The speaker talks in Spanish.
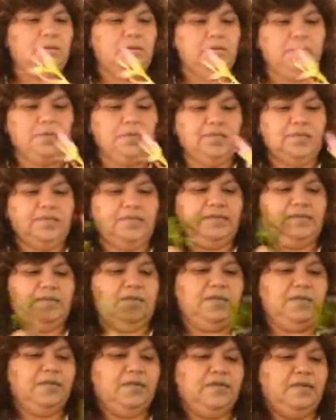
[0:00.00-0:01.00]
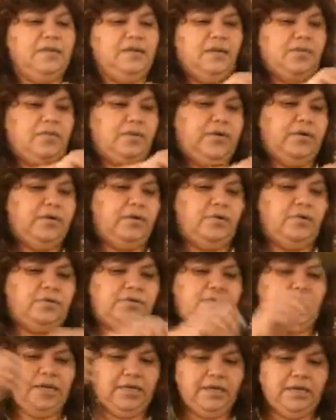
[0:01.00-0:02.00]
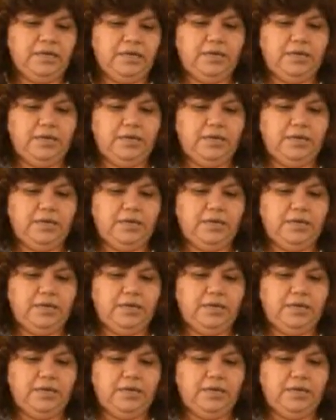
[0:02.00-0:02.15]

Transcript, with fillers: Y esta se la voy a cruzar